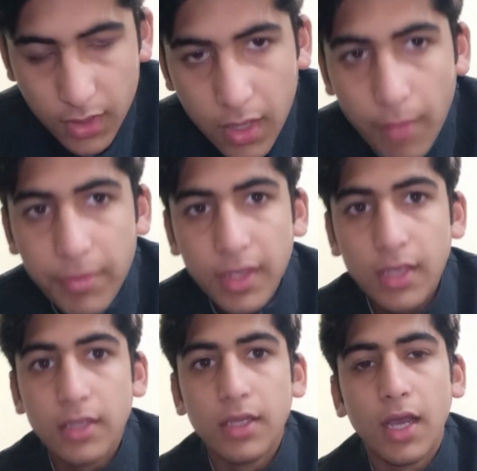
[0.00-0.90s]
अभी
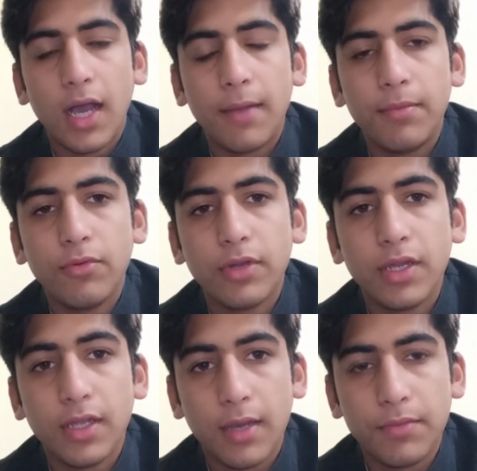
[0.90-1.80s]
आप लोगों ने
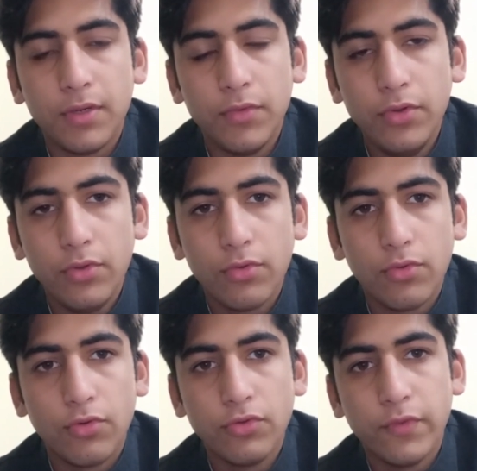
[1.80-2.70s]
अपनी वीडियो को
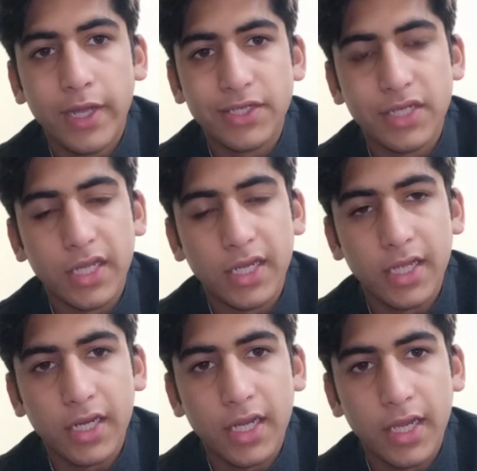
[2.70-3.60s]
ख़ुद वॉच नहीं
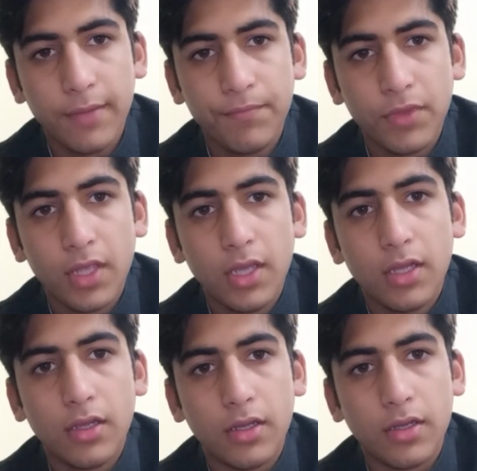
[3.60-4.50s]
करना है
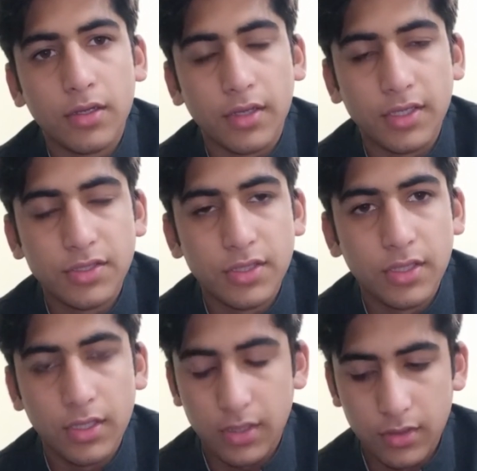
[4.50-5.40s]
आ, किसी
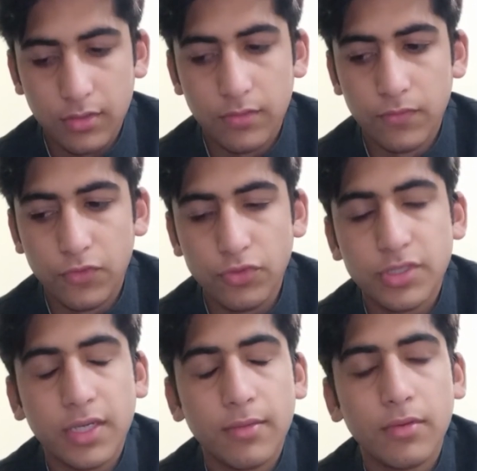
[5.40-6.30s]

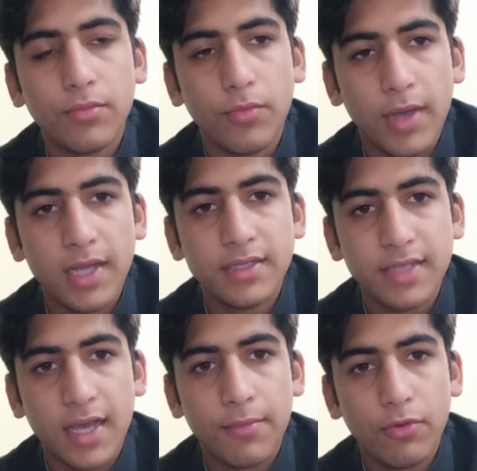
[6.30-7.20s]
दूसरे मोबाइल से
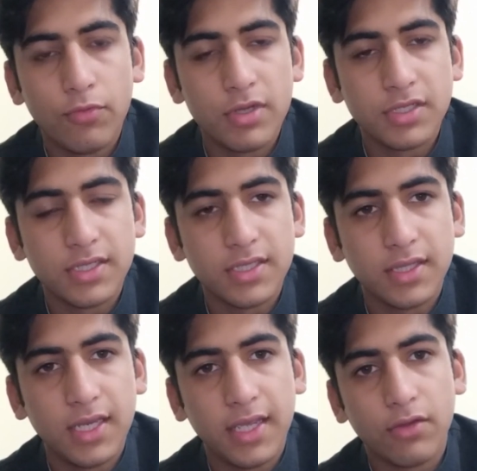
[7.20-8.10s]
आप लोग वॉच कर
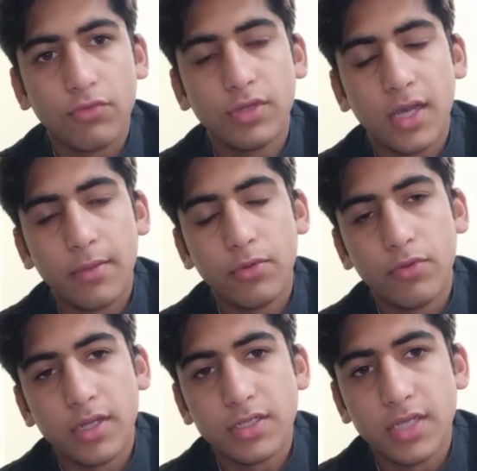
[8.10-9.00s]
सकते हैं लेकिन ख़ुद आप लोग
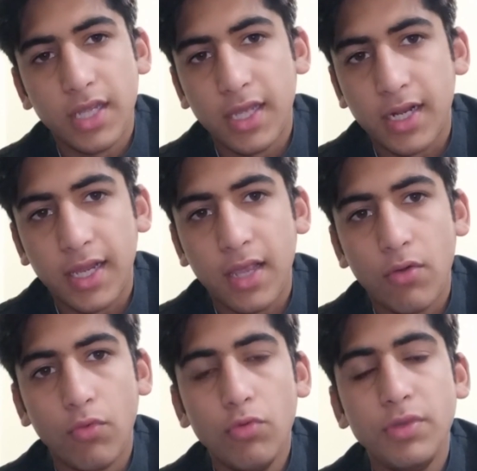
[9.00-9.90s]
वॉच नहीं करना है और
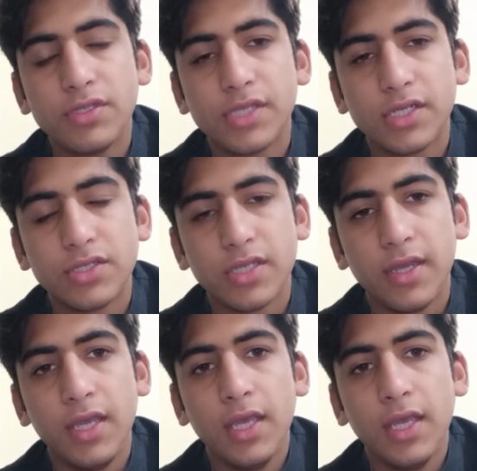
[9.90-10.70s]
वो भी सर्च से